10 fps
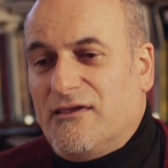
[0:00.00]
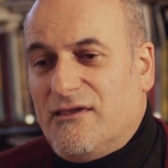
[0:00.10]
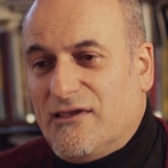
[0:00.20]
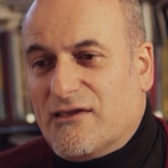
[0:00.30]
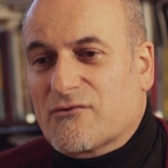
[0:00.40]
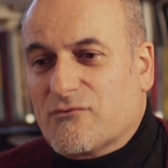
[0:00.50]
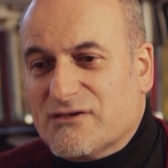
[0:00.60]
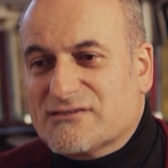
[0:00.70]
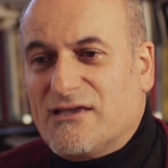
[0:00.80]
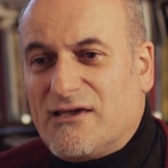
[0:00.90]
E
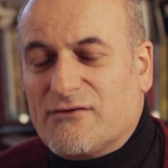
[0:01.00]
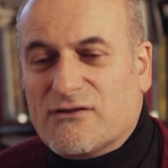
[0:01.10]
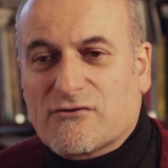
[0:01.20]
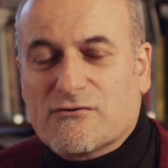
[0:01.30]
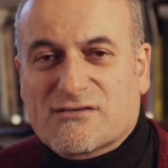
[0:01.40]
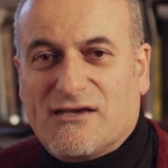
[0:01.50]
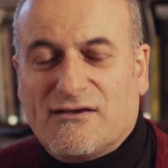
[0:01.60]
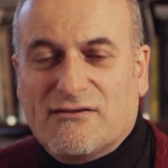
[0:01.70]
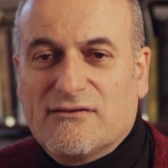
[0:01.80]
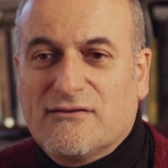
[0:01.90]
questa è una
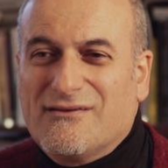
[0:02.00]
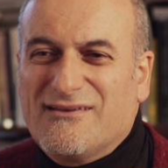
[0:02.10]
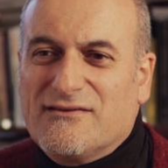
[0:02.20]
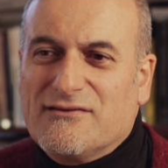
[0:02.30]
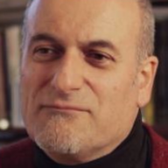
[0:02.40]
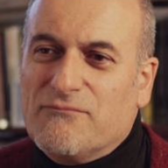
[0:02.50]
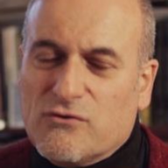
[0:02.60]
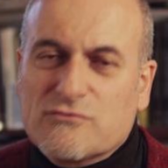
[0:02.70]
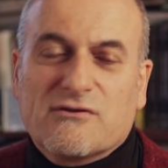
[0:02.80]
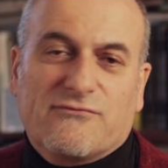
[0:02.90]
cosa
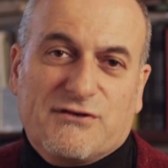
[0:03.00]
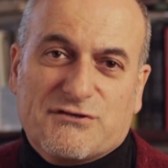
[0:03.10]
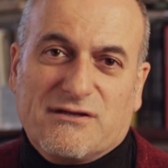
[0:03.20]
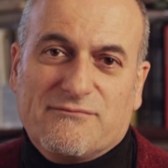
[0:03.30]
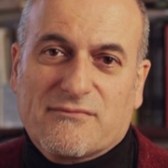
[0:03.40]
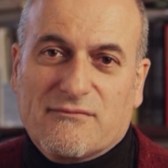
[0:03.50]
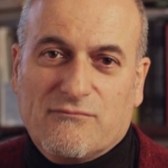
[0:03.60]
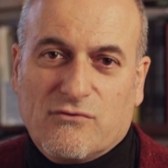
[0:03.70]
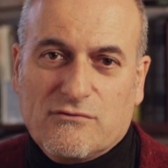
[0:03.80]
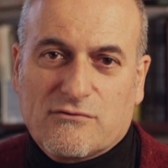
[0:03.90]
molto difficile,
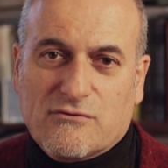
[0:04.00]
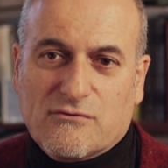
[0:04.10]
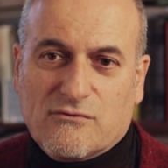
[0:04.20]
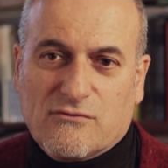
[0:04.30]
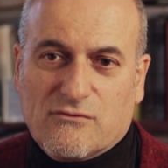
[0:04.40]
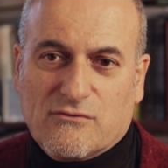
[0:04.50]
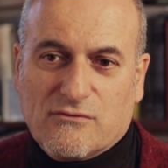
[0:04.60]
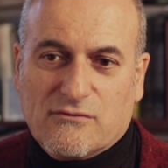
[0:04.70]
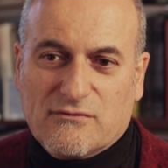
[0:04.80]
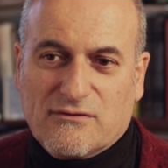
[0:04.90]

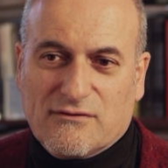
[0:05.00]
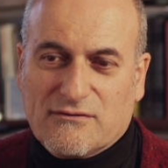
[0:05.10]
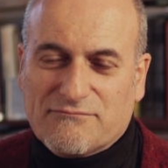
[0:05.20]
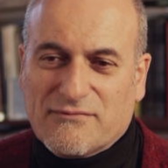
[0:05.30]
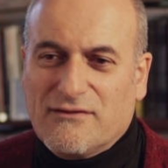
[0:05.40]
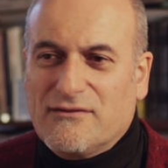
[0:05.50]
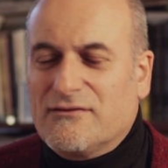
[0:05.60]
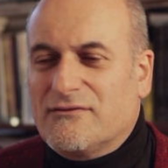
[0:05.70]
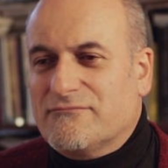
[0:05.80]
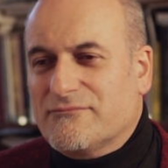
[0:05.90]
molto... Eh,
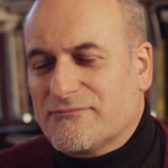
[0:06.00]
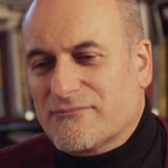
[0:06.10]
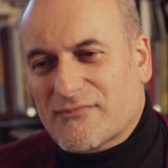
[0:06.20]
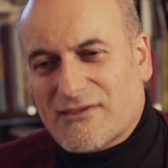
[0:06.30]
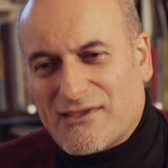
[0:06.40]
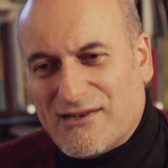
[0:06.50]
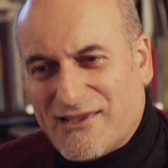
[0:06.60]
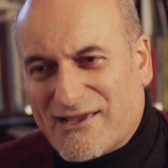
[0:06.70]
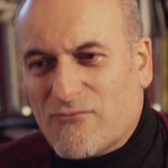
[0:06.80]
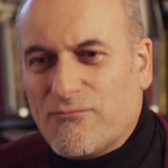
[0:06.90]
che
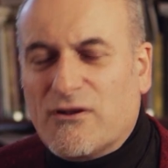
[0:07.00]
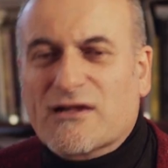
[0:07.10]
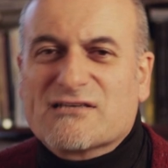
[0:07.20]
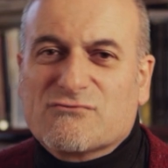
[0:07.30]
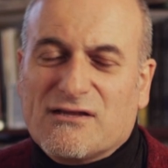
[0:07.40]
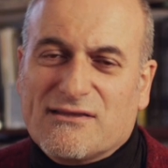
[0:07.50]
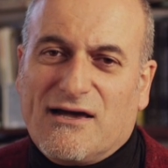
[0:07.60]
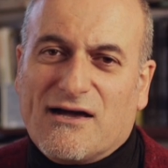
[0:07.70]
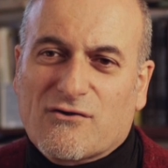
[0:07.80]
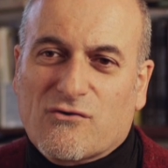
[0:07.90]
lega un po' la
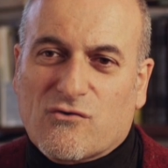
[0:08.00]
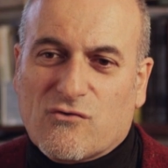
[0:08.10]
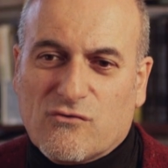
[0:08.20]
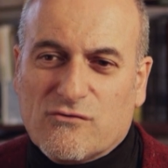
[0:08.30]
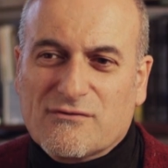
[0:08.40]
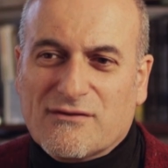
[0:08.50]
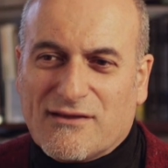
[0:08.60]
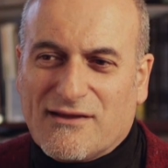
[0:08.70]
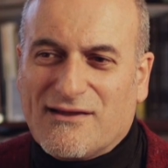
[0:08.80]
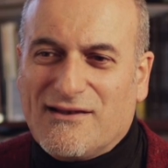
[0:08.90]
casualità con
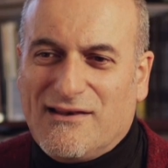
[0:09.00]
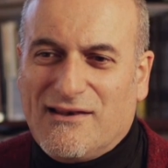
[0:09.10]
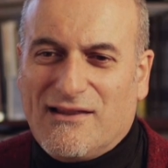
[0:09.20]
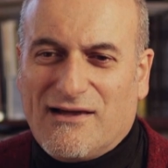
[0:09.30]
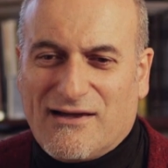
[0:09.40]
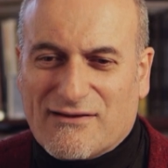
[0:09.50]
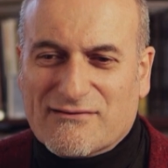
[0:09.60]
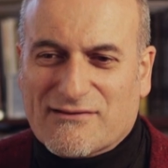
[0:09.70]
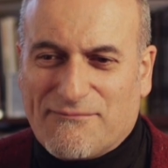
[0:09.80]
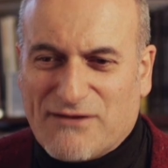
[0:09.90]
eh, la
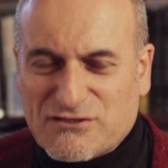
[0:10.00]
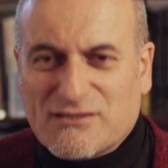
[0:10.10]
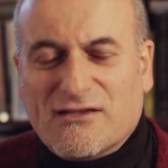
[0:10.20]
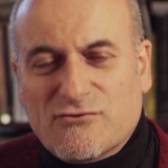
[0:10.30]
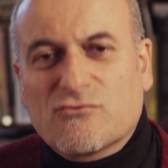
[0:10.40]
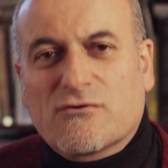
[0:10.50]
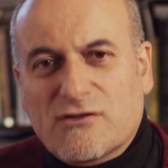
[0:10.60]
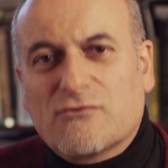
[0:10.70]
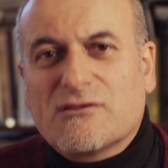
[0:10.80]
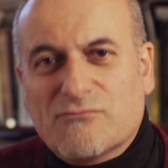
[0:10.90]
capacità di ognuno
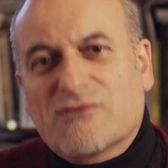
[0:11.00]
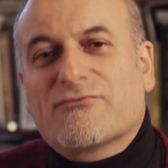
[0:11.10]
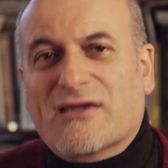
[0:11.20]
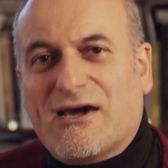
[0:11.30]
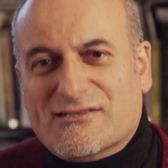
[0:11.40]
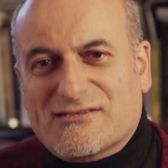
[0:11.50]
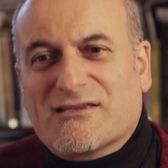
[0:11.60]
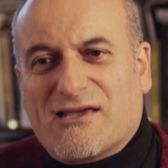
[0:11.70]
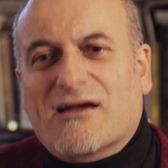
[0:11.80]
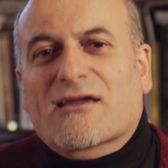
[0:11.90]
di noi di
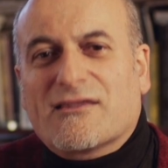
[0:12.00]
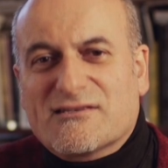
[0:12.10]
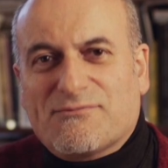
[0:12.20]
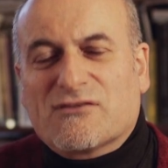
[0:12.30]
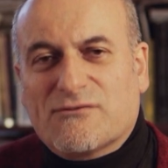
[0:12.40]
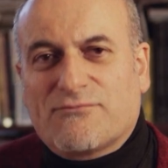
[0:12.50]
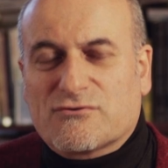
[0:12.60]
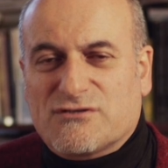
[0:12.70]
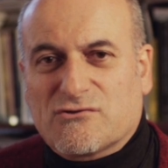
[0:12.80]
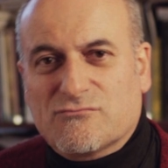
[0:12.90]
modificarsi anche rispetto al
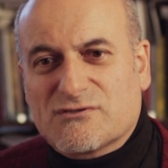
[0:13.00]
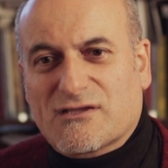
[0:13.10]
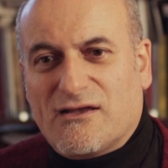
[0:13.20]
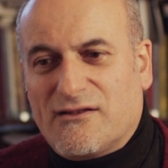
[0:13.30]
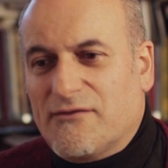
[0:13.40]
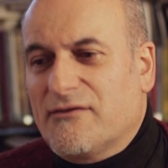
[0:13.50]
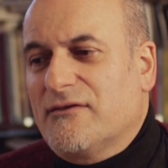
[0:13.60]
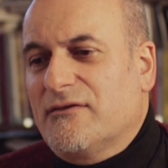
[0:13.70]
progetto musicale.